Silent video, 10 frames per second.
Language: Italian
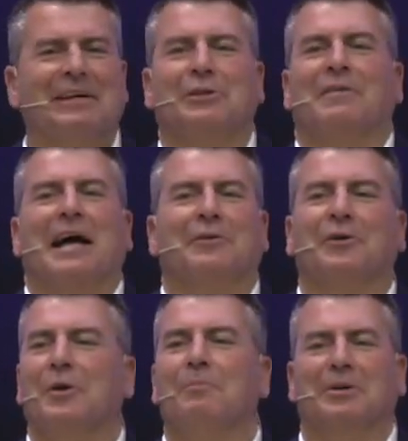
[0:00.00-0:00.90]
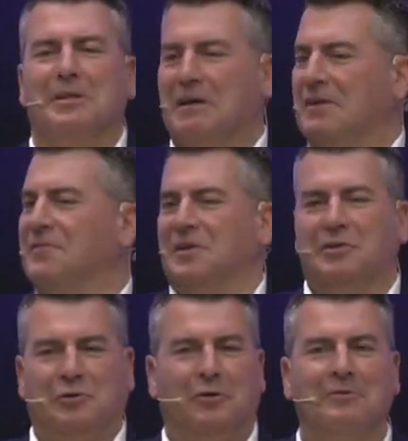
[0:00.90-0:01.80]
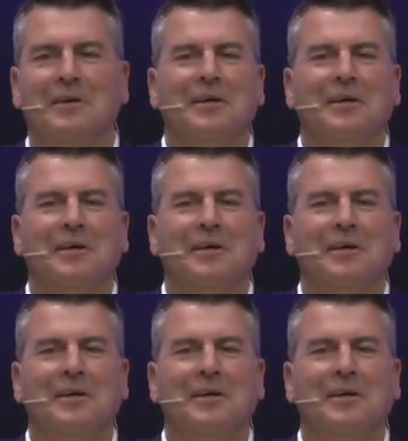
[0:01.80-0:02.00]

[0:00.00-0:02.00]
ha trovato anche un po' di beneficio,